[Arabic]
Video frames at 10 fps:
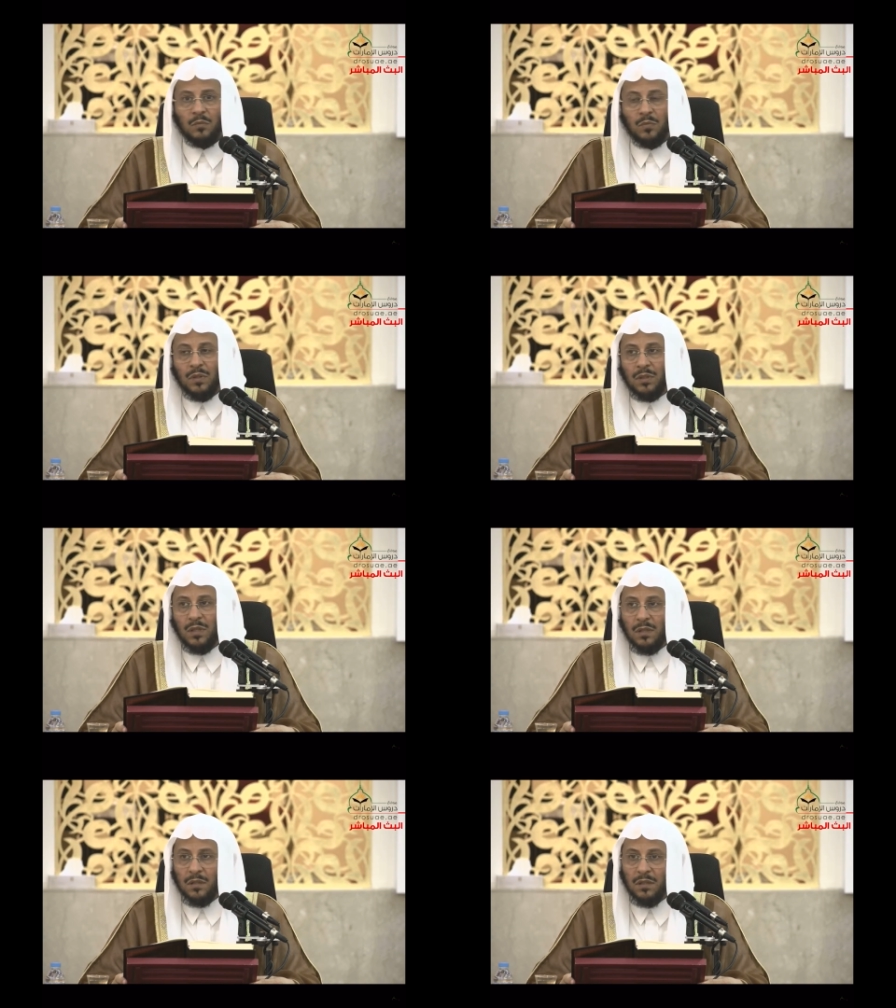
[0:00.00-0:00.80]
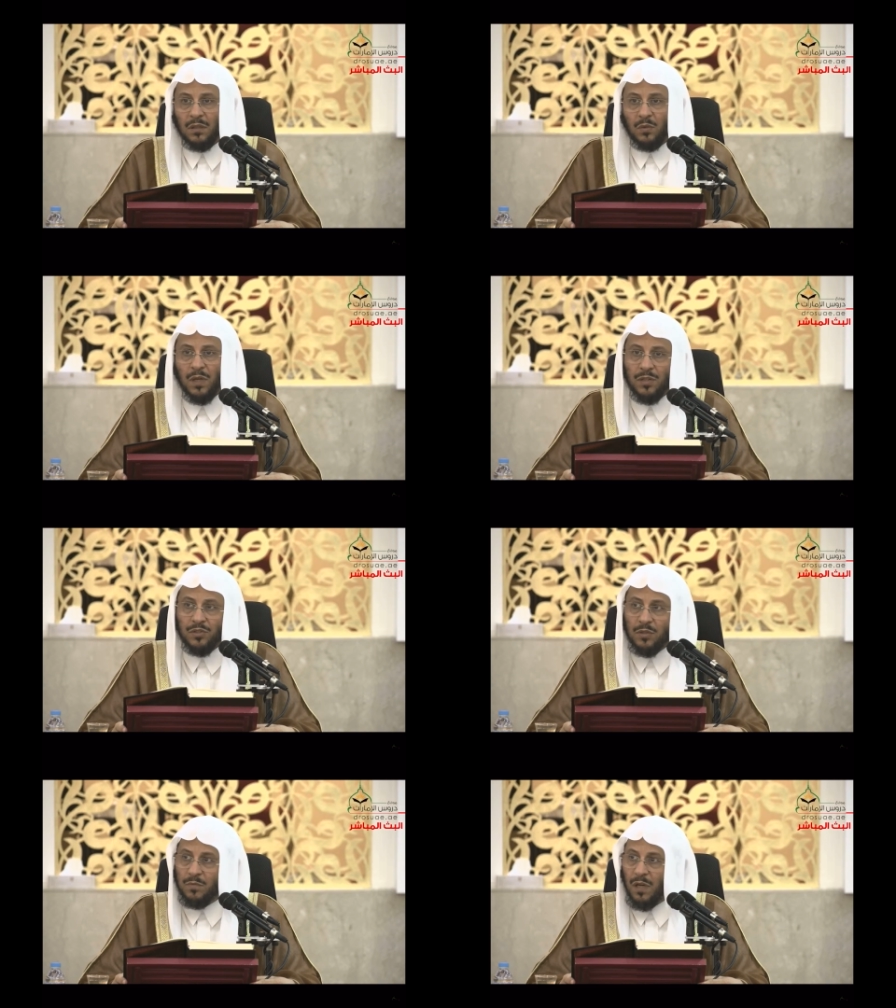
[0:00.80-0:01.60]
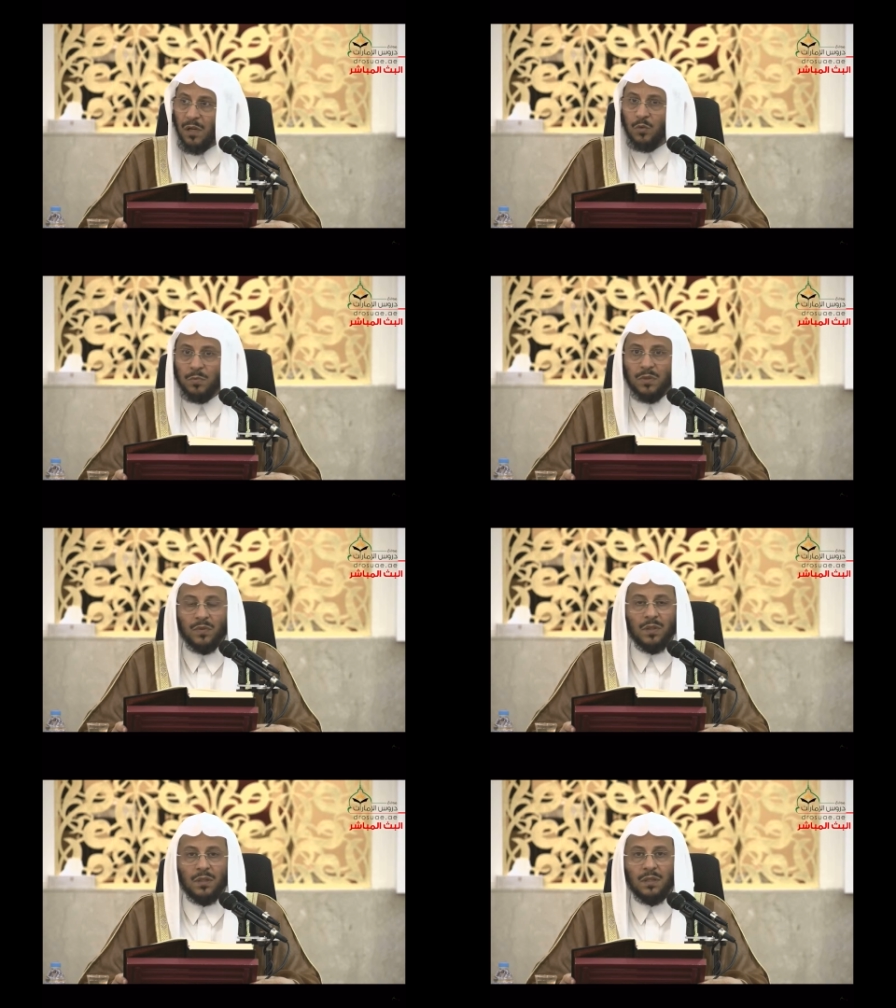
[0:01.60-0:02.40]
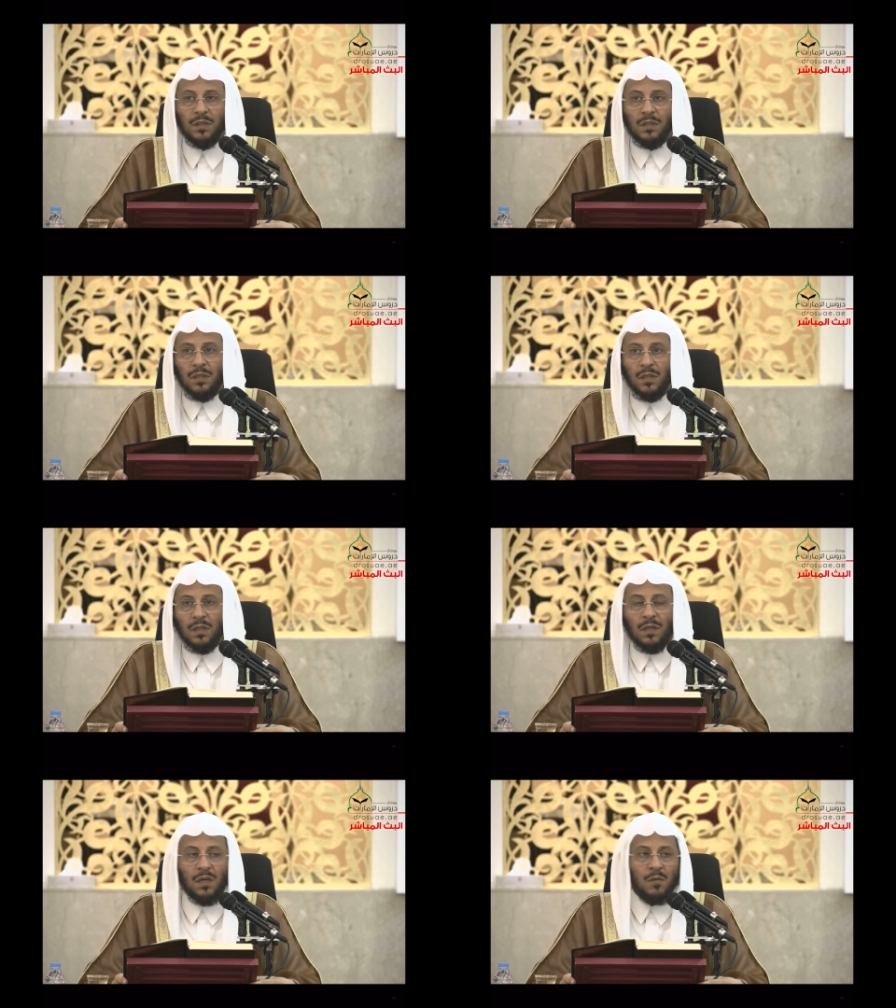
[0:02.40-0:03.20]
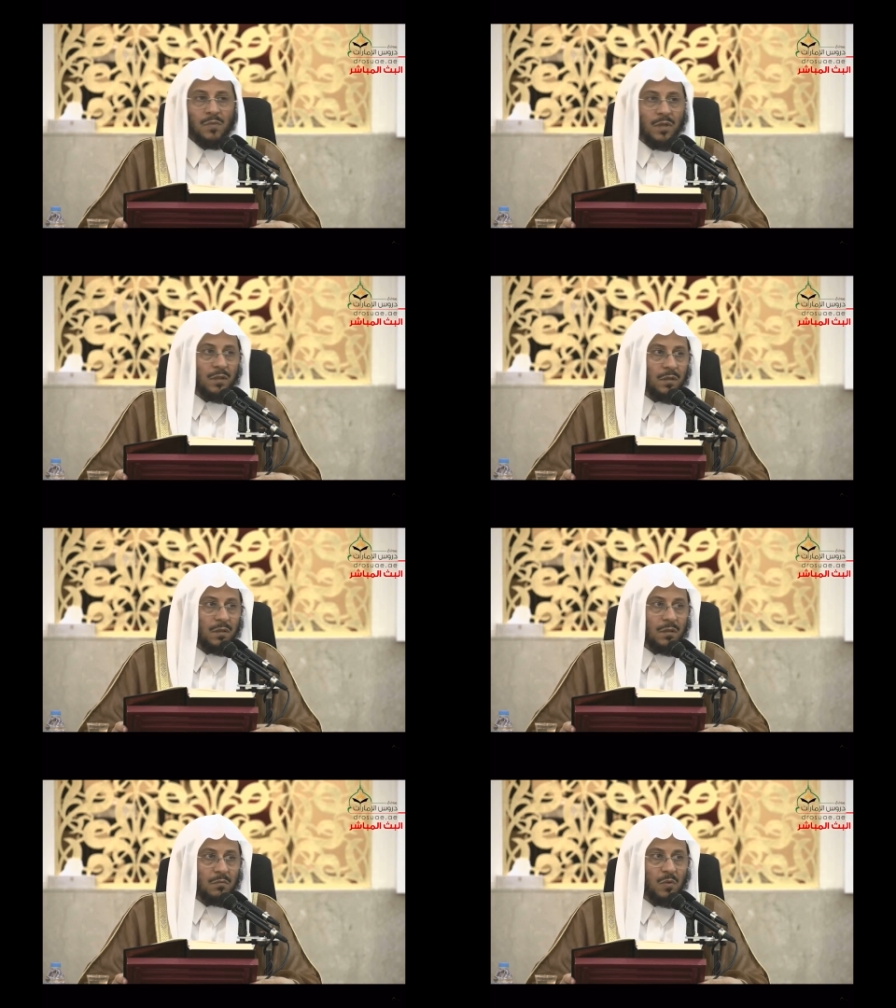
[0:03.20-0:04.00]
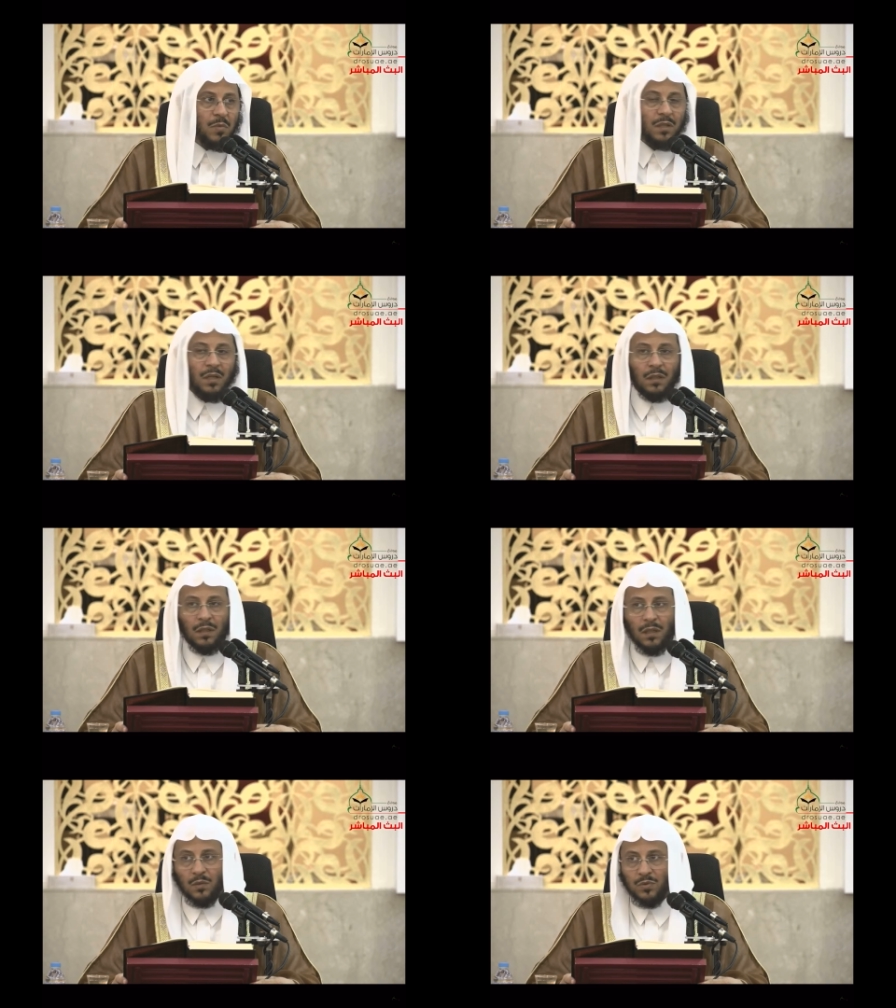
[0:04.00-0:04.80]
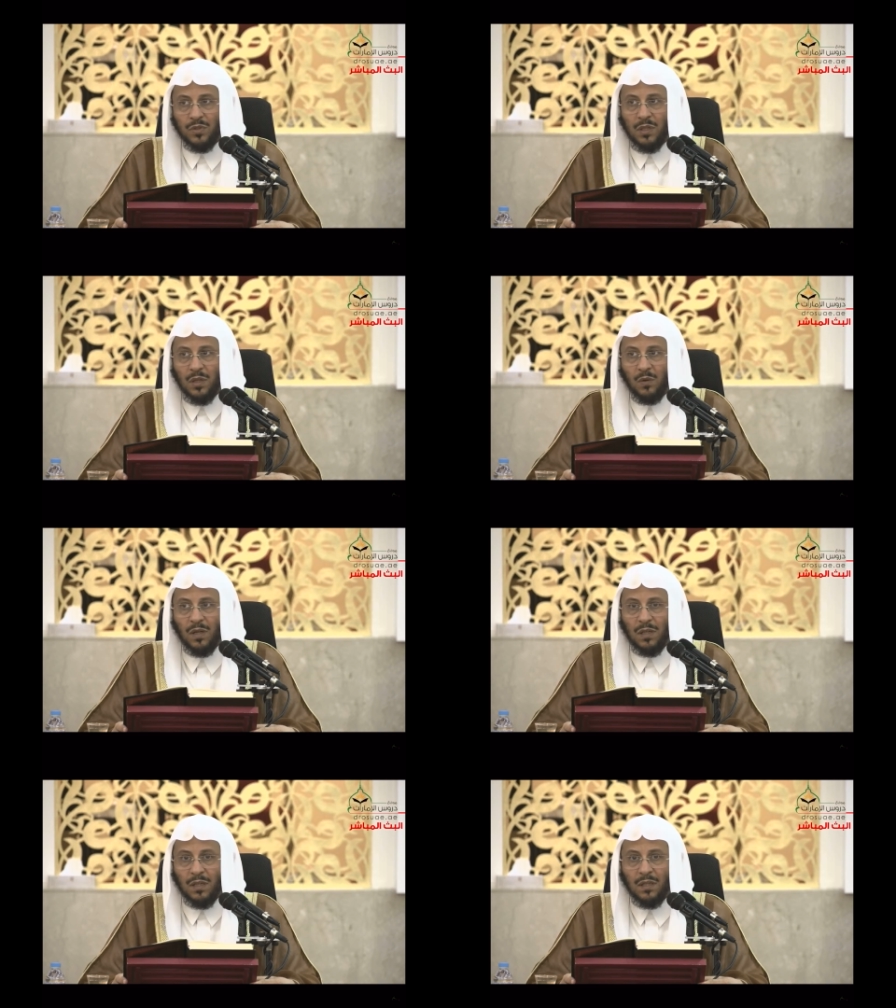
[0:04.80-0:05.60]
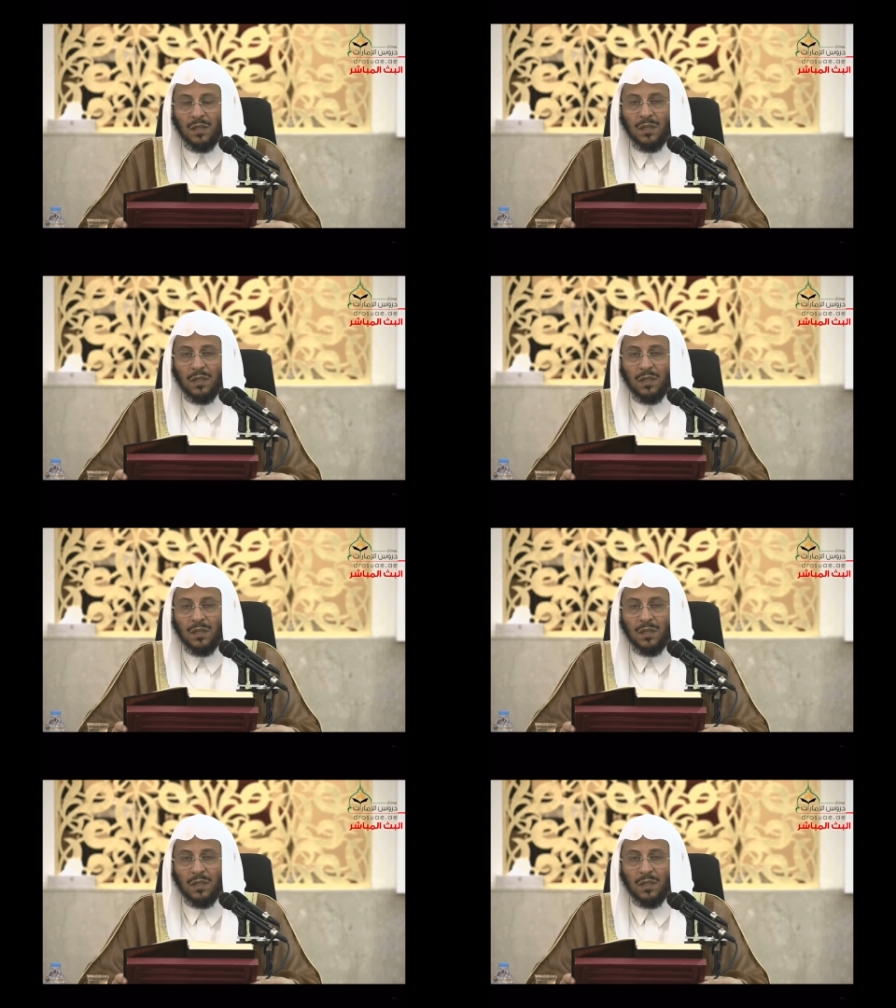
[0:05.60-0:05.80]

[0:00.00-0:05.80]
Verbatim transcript: بترك واجب أو بفعل أمر مما نهى الله جل وعلا